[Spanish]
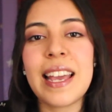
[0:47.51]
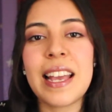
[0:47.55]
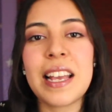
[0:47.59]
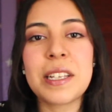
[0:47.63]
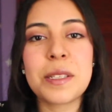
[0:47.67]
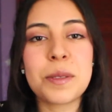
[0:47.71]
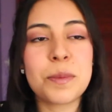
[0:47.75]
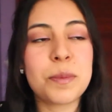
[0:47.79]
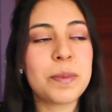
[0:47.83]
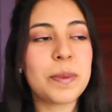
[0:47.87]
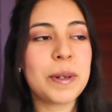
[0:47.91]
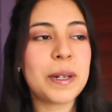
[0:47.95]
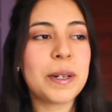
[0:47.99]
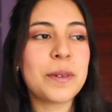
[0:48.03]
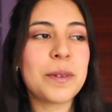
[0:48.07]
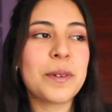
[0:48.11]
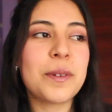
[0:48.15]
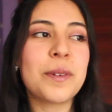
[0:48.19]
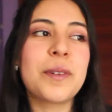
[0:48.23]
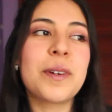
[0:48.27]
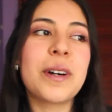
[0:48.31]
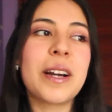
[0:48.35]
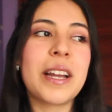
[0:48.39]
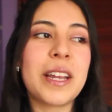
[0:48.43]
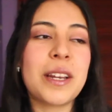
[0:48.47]

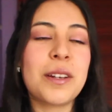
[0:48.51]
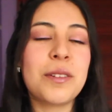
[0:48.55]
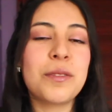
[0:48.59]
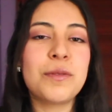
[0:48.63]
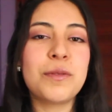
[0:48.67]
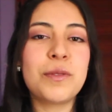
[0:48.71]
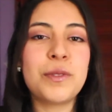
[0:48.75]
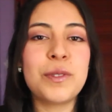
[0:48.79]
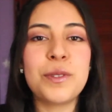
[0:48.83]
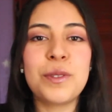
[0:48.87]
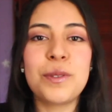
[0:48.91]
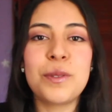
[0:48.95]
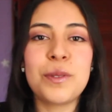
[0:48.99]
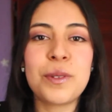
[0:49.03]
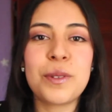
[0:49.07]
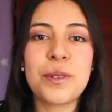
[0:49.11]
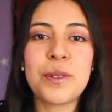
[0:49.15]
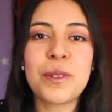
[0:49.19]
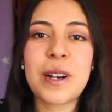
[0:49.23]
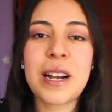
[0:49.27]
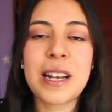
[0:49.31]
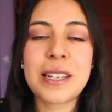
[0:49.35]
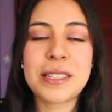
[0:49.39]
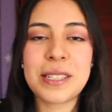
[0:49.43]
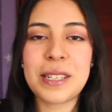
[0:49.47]
Espero en un
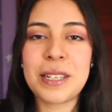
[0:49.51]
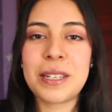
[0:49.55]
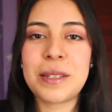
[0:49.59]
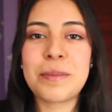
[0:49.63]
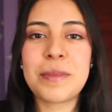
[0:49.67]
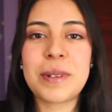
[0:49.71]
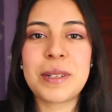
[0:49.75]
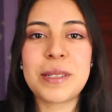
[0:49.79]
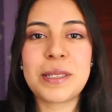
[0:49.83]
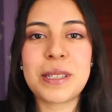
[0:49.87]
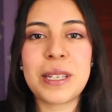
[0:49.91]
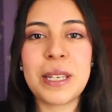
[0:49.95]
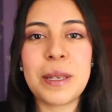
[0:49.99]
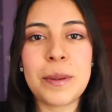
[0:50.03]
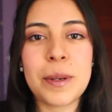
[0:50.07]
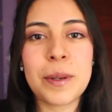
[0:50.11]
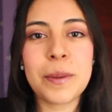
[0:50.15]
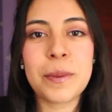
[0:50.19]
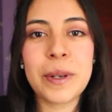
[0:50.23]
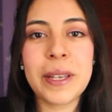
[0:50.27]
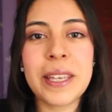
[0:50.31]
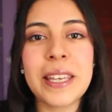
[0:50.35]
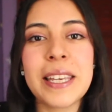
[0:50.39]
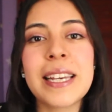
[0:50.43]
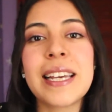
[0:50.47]
futuro hacer más
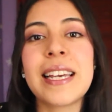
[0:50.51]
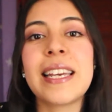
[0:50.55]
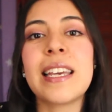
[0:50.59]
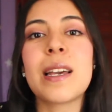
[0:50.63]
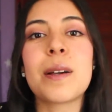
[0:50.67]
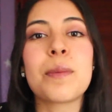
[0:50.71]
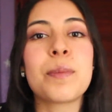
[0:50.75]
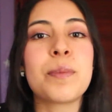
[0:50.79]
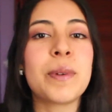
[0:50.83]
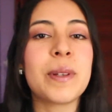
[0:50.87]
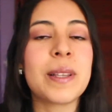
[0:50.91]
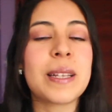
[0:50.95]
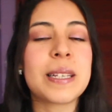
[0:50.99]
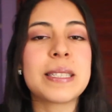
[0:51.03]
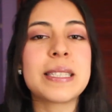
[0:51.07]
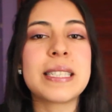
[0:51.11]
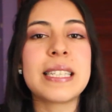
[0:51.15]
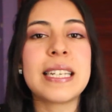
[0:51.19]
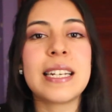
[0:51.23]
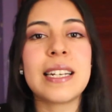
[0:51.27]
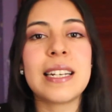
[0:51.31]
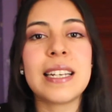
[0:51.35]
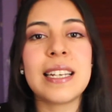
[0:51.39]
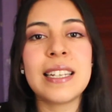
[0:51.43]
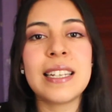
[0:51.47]
giveaway y que ya puedan ser